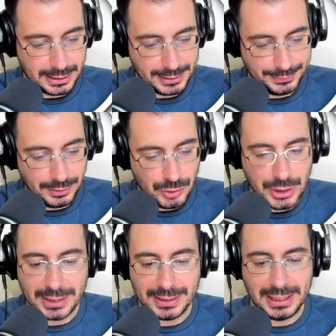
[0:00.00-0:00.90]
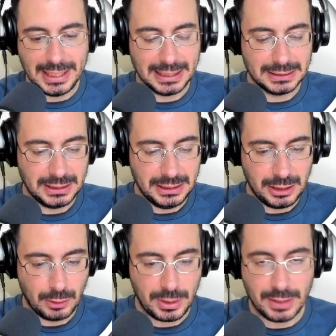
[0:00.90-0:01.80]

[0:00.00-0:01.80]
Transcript: eh, decidere delle altre linee guida.